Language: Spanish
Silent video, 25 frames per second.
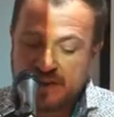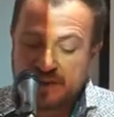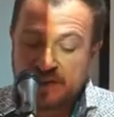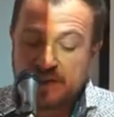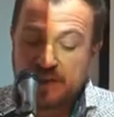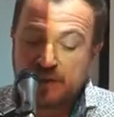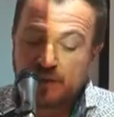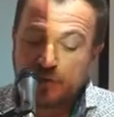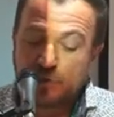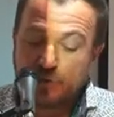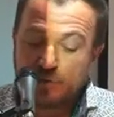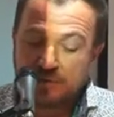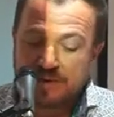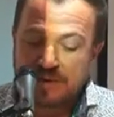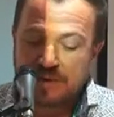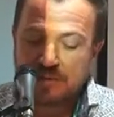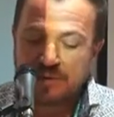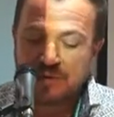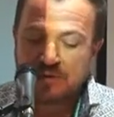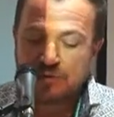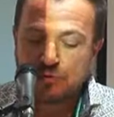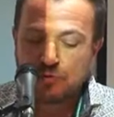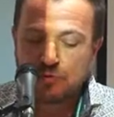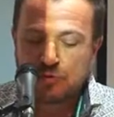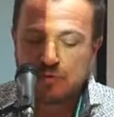Ayer
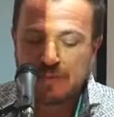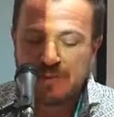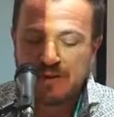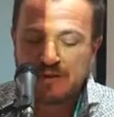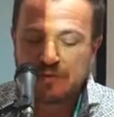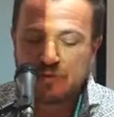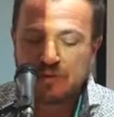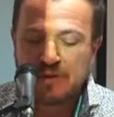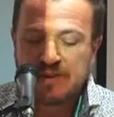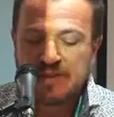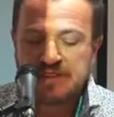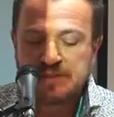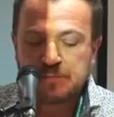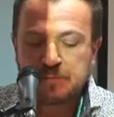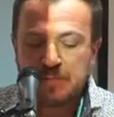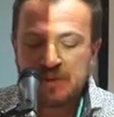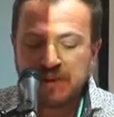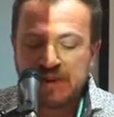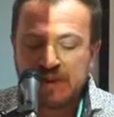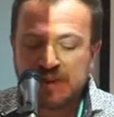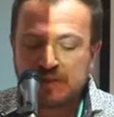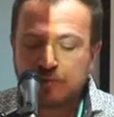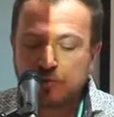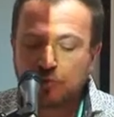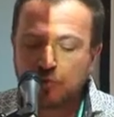cortaban sus manos las
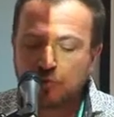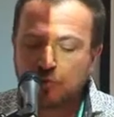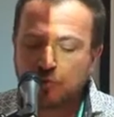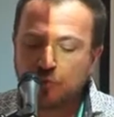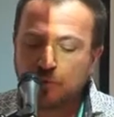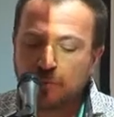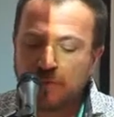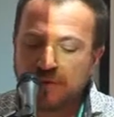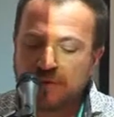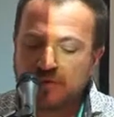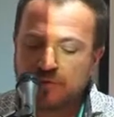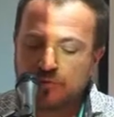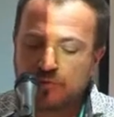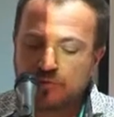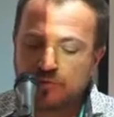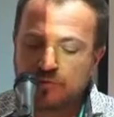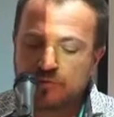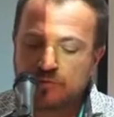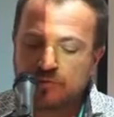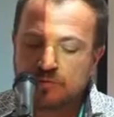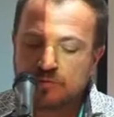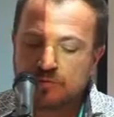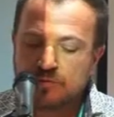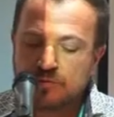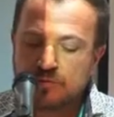pieles con un
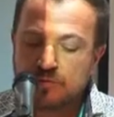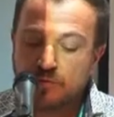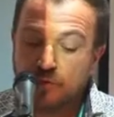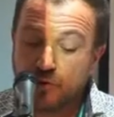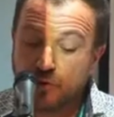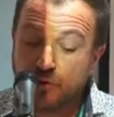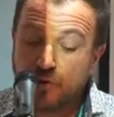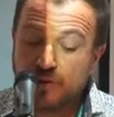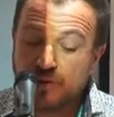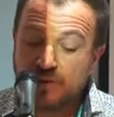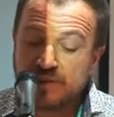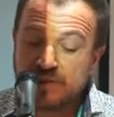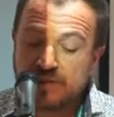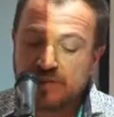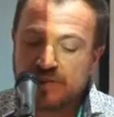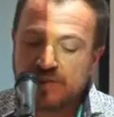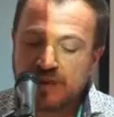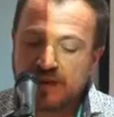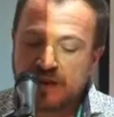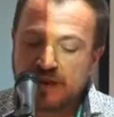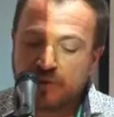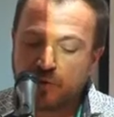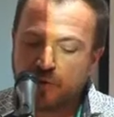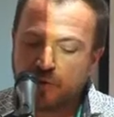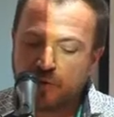patrón. Hoy,
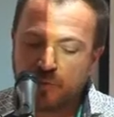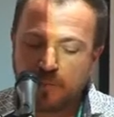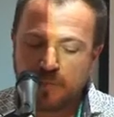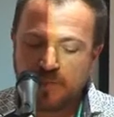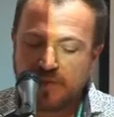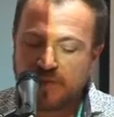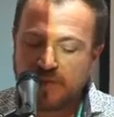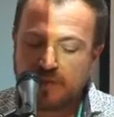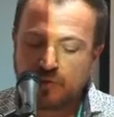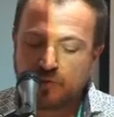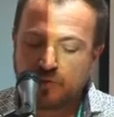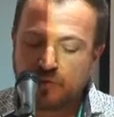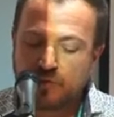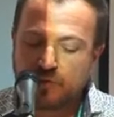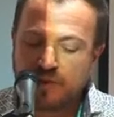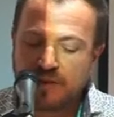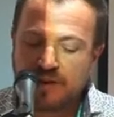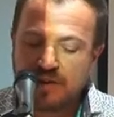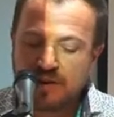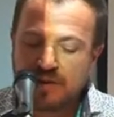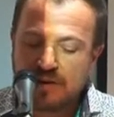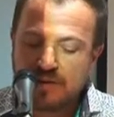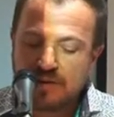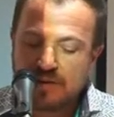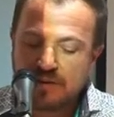a golpe de
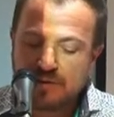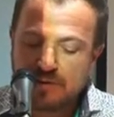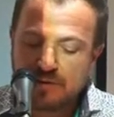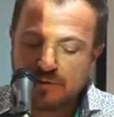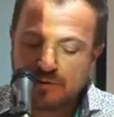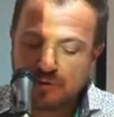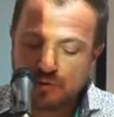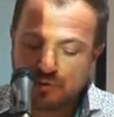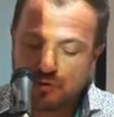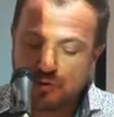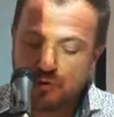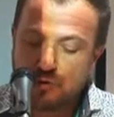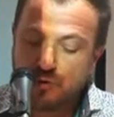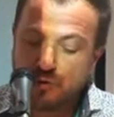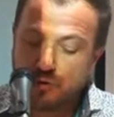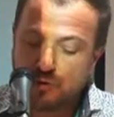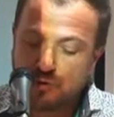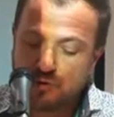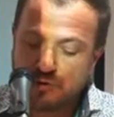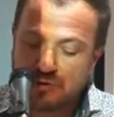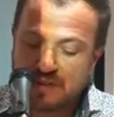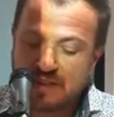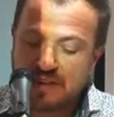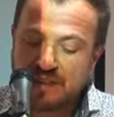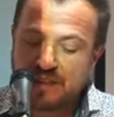troquel, son
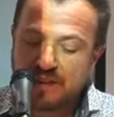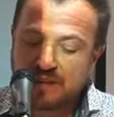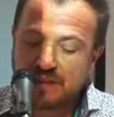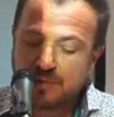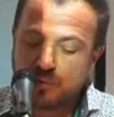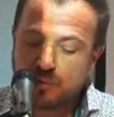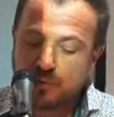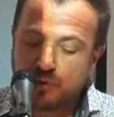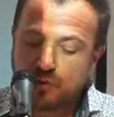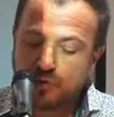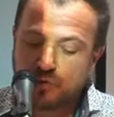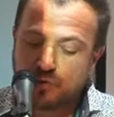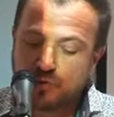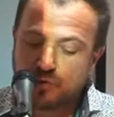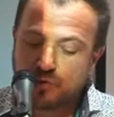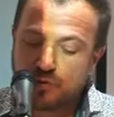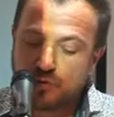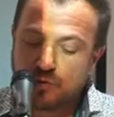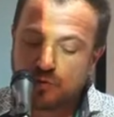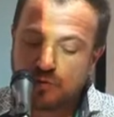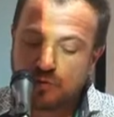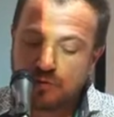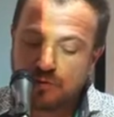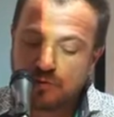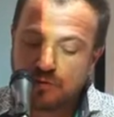cortadas por
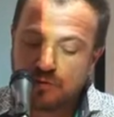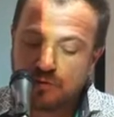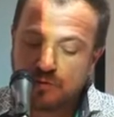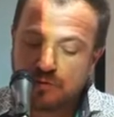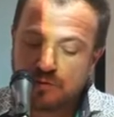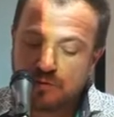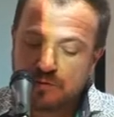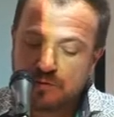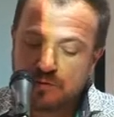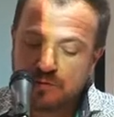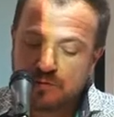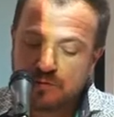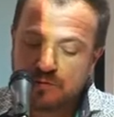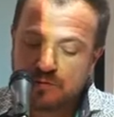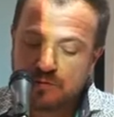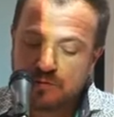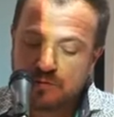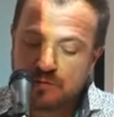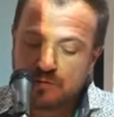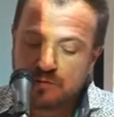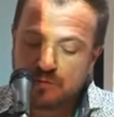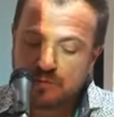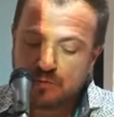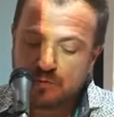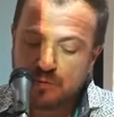control.
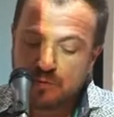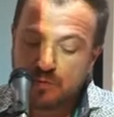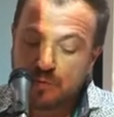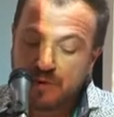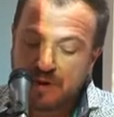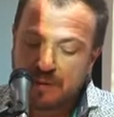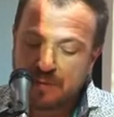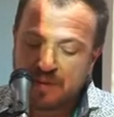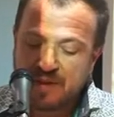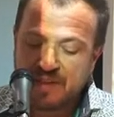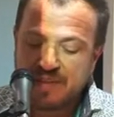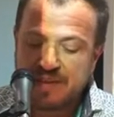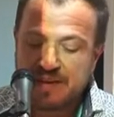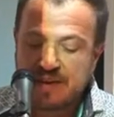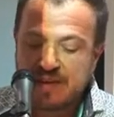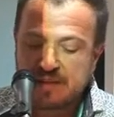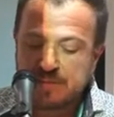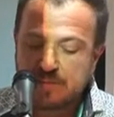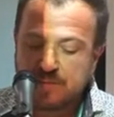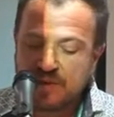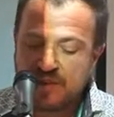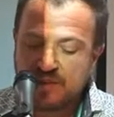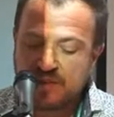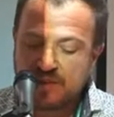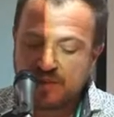Una vez
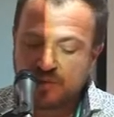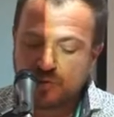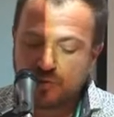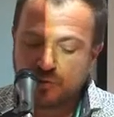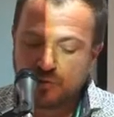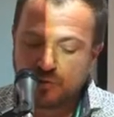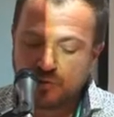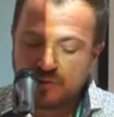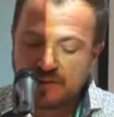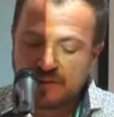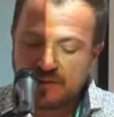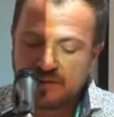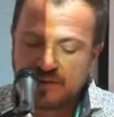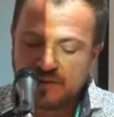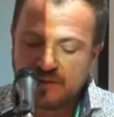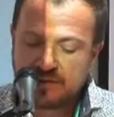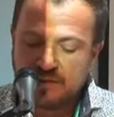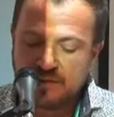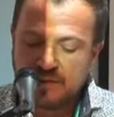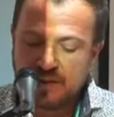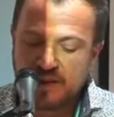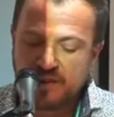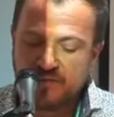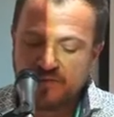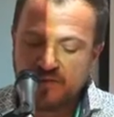las piezas
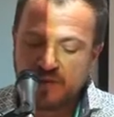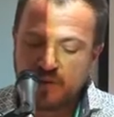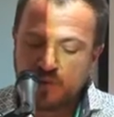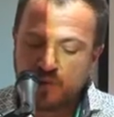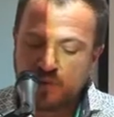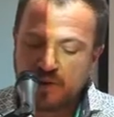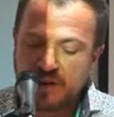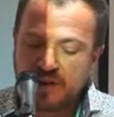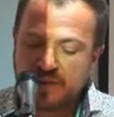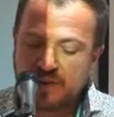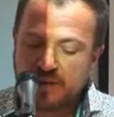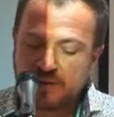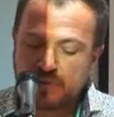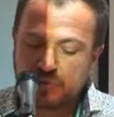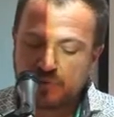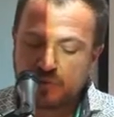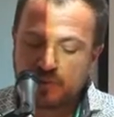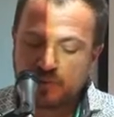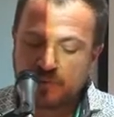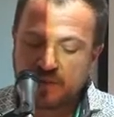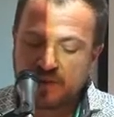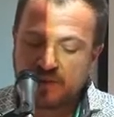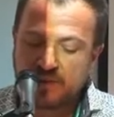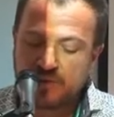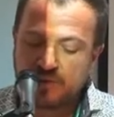cortadas y figuradas
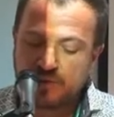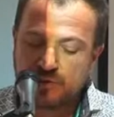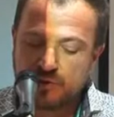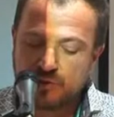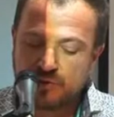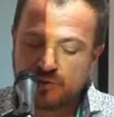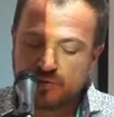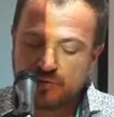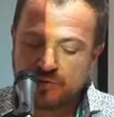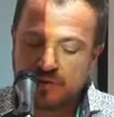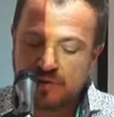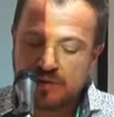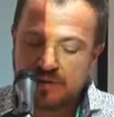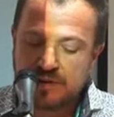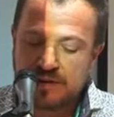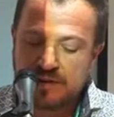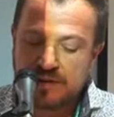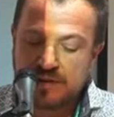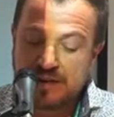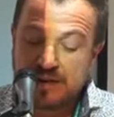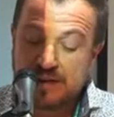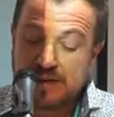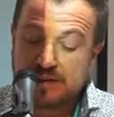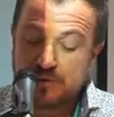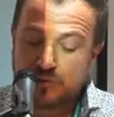con precisión,
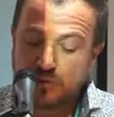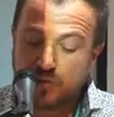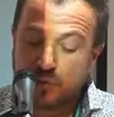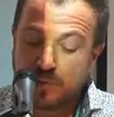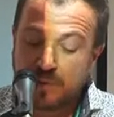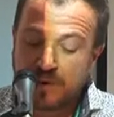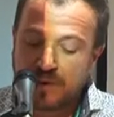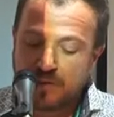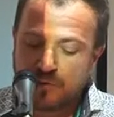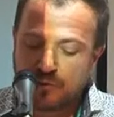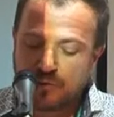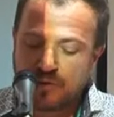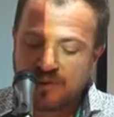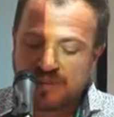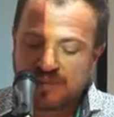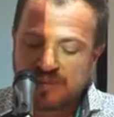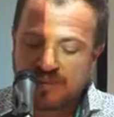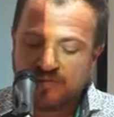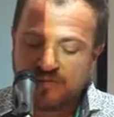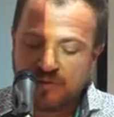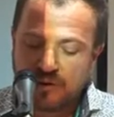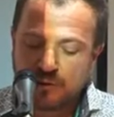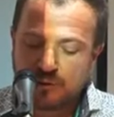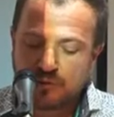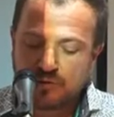las
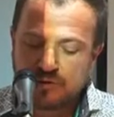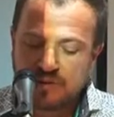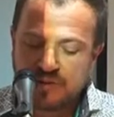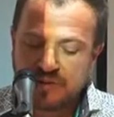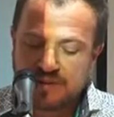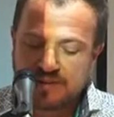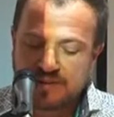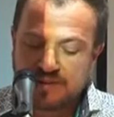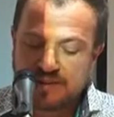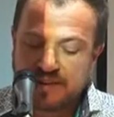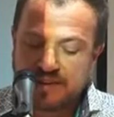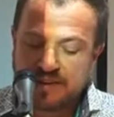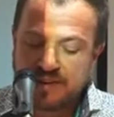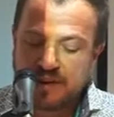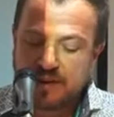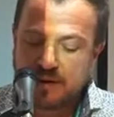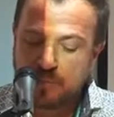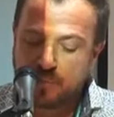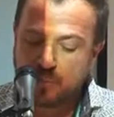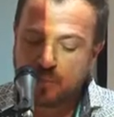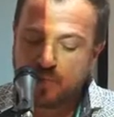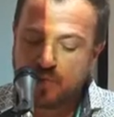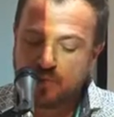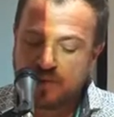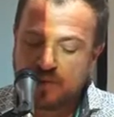dobladoras afanosas dan
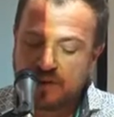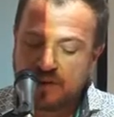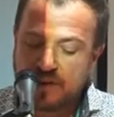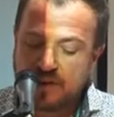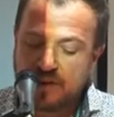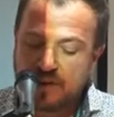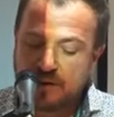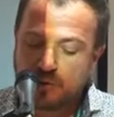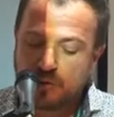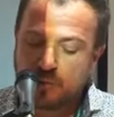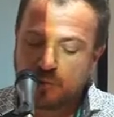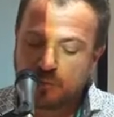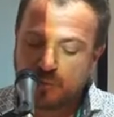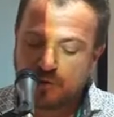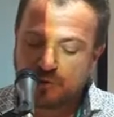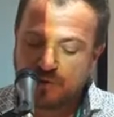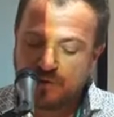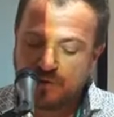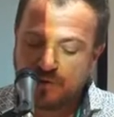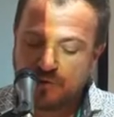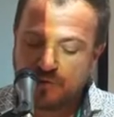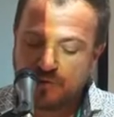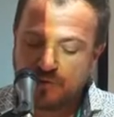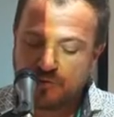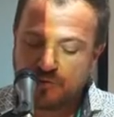al puzzle la
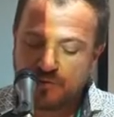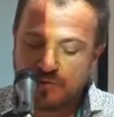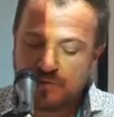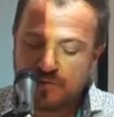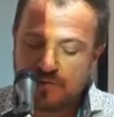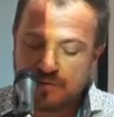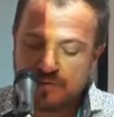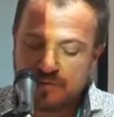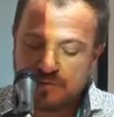composición.